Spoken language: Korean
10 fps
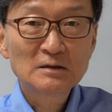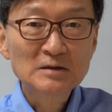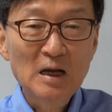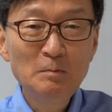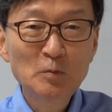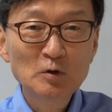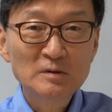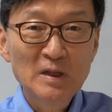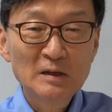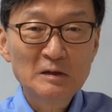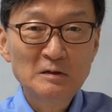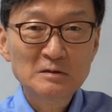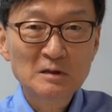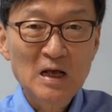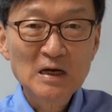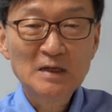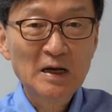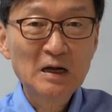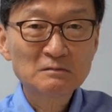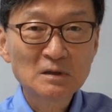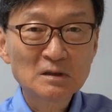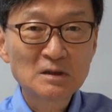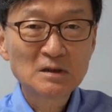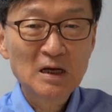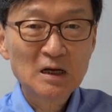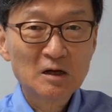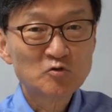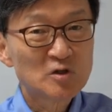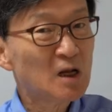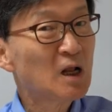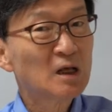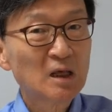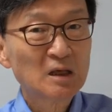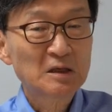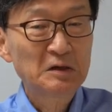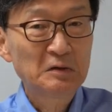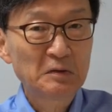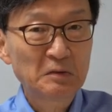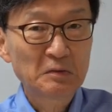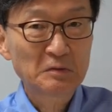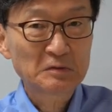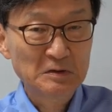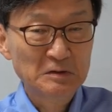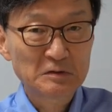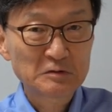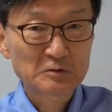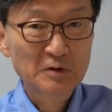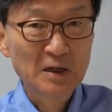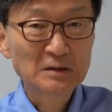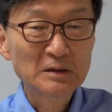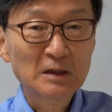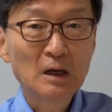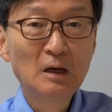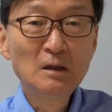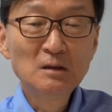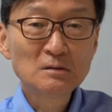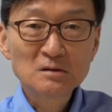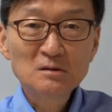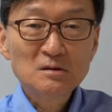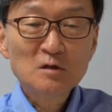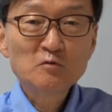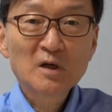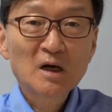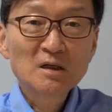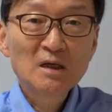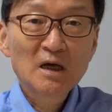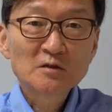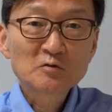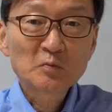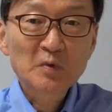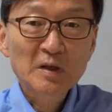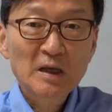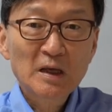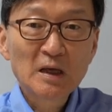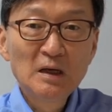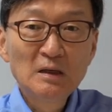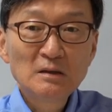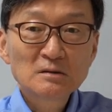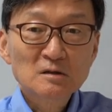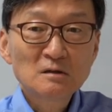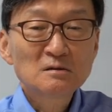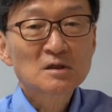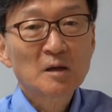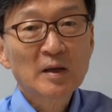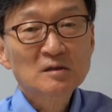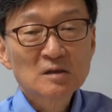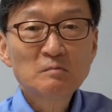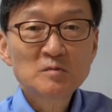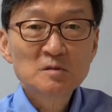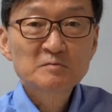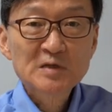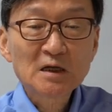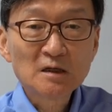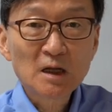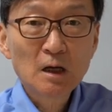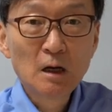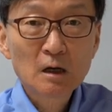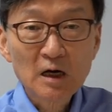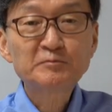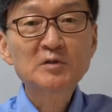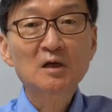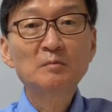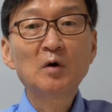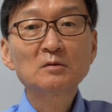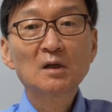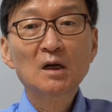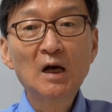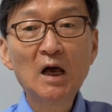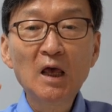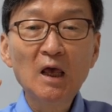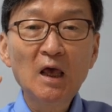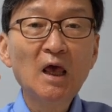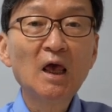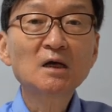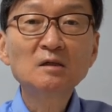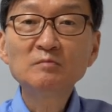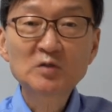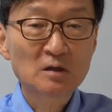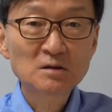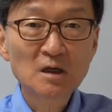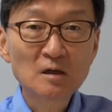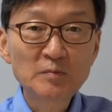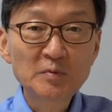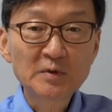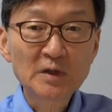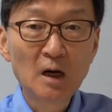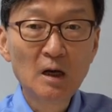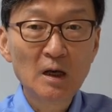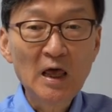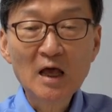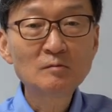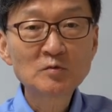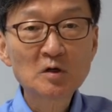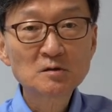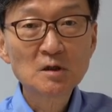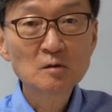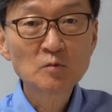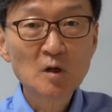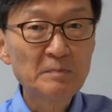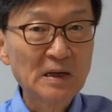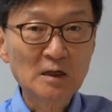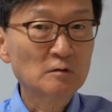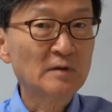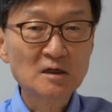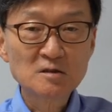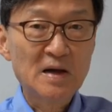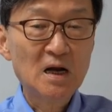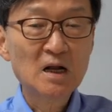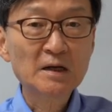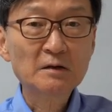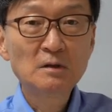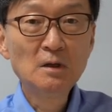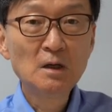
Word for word: 잘못된 결정을 하나 내려고그 나라가 쇠락의 길로 들어들 수가 있는데 진짜 우리가 이해할 수 없는 게 1434년에 갑자기 명나라가 해금 정책을 핍니다. 해금 정책은 뭐냐 바다로 나가지 말라 그랬고